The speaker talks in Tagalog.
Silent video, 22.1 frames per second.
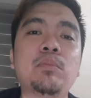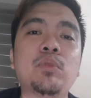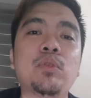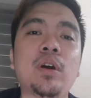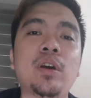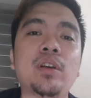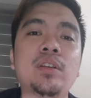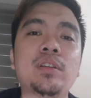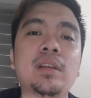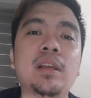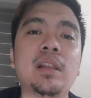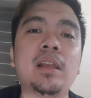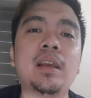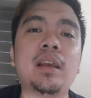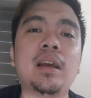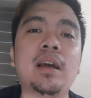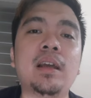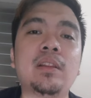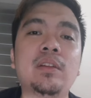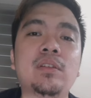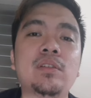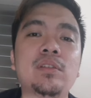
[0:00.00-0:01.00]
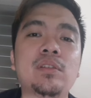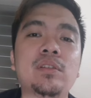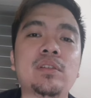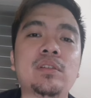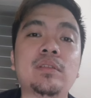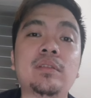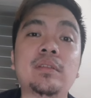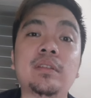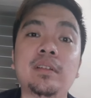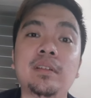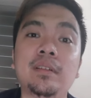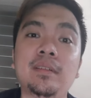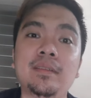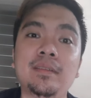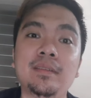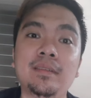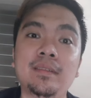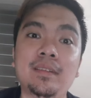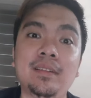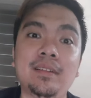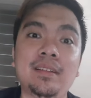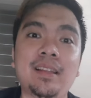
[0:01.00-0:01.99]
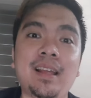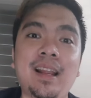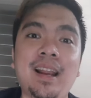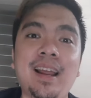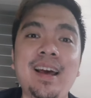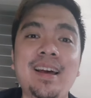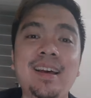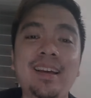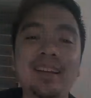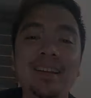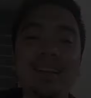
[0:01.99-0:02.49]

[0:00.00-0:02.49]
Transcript: po kayo sa legato. So, tara.